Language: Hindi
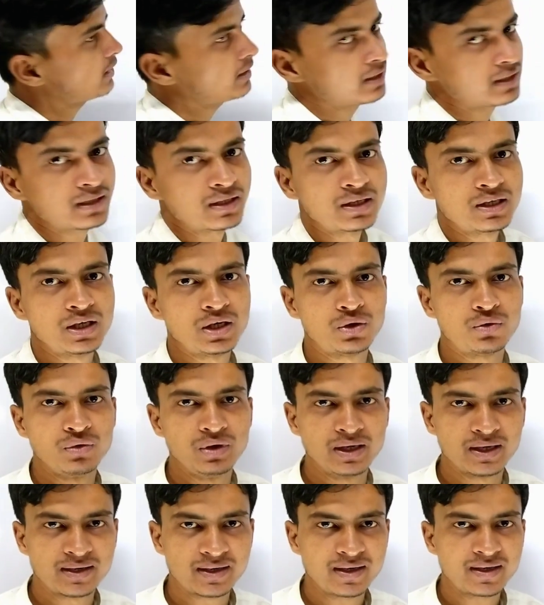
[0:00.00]
एक
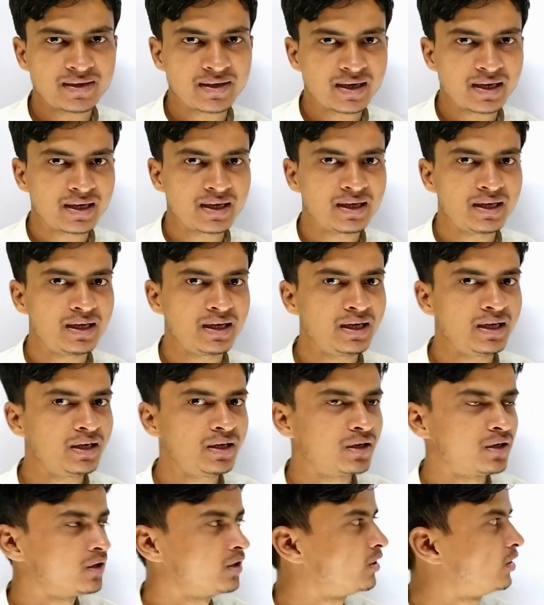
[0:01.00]
इक्विलेटरल ट्रायंगल है
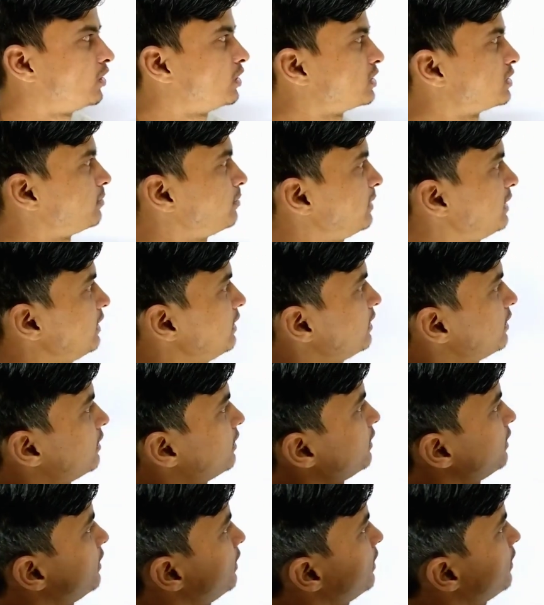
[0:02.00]
और इसमें
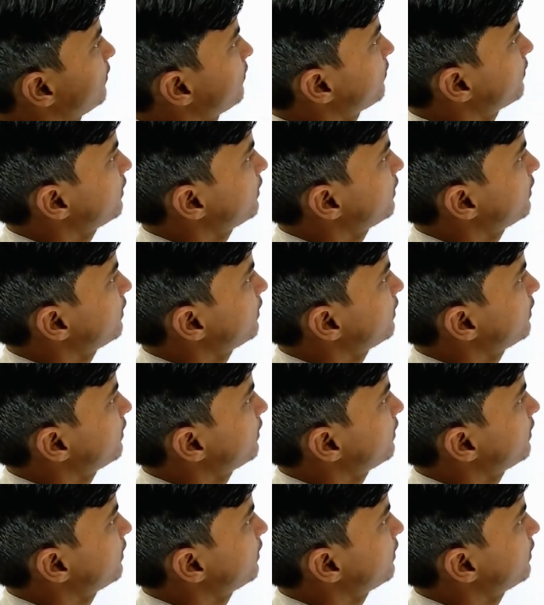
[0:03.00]
ए एफ